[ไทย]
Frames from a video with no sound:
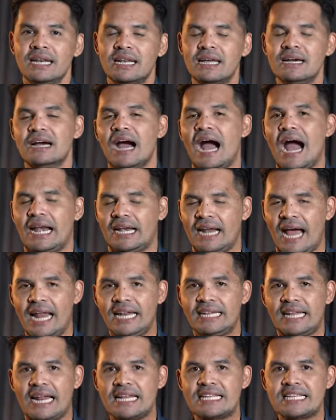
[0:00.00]
เธออัดอั้
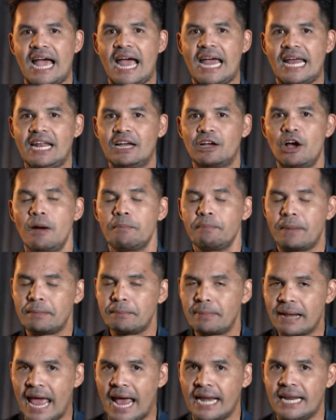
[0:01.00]
นตันใจและก็เป็น
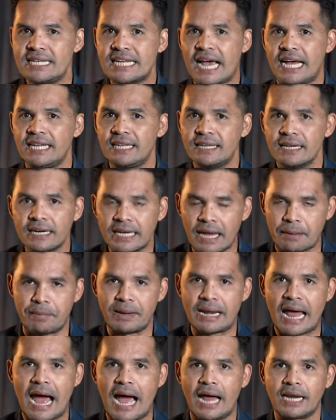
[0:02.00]
แผลในใจที่เธอเก็บ
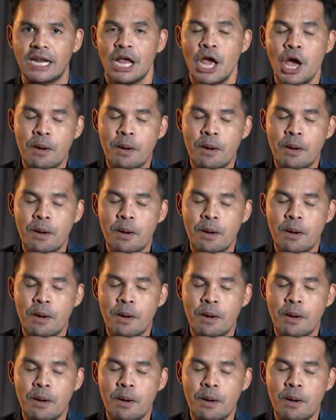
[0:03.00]
มานาน